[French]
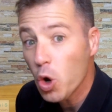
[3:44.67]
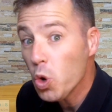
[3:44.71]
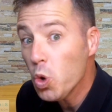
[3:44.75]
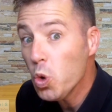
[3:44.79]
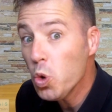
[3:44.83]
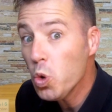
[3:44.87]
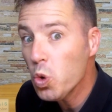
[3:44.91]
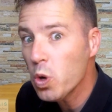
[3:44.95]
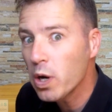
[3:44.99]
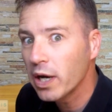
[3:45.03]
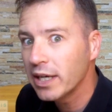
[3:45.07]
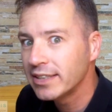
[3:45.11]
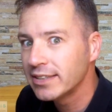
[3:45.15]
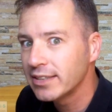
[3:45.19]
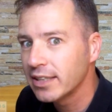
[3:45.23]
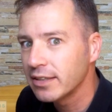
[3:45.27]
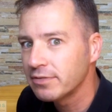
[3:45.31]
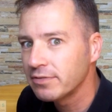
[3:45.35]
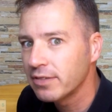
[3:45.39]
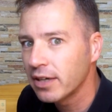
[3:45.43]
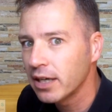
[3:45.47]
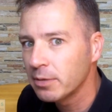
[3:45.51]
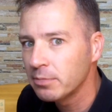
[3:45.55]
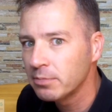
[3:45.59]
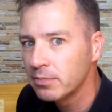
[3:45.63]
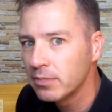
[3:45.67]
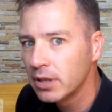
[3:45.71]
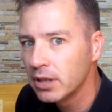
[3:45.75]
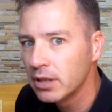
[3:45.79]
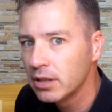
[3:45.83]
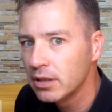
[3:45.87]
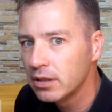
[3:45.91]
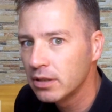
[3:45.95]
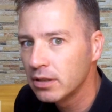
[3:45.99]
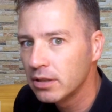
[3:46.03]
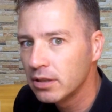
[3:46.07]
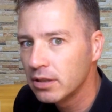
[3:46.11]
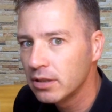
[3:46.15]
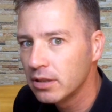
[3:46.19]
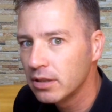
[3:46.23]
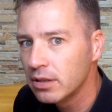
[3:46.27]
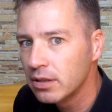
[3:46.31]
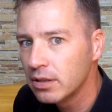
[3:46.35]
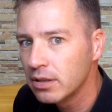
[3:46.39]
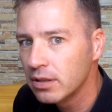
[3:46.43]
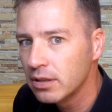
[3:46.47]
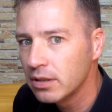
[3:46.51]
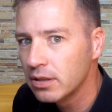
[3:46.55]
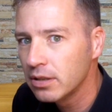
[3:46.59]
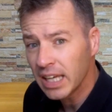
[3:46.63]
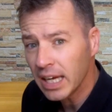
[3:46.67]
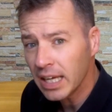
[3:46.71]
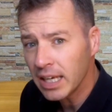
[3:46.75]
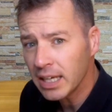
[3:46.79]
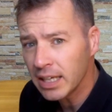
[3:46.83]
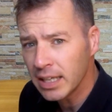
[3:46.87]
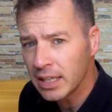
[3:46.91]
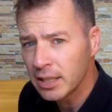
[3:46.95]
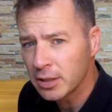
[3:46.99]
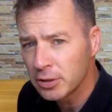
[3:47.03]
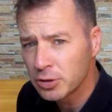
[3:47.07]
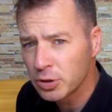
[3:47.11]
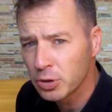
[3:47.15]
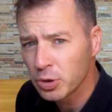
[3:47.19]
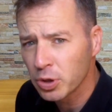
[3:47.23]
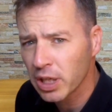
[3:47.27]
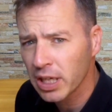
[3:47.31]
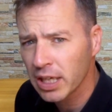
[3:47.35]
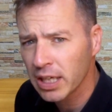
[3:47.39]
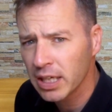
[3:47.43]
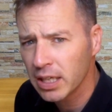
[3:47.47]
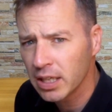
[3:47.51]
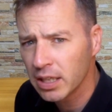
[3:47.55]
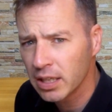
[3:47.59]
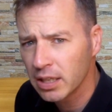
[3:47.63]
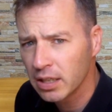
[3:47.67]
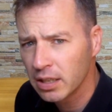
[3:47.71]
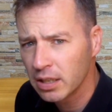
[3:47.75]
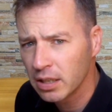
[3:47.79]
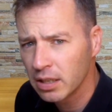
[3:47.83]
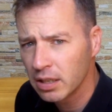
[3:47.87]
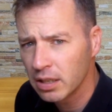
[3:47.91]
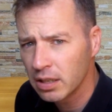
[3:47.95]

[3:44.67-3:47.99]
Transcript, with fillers: Où est sa femme Quel est le secret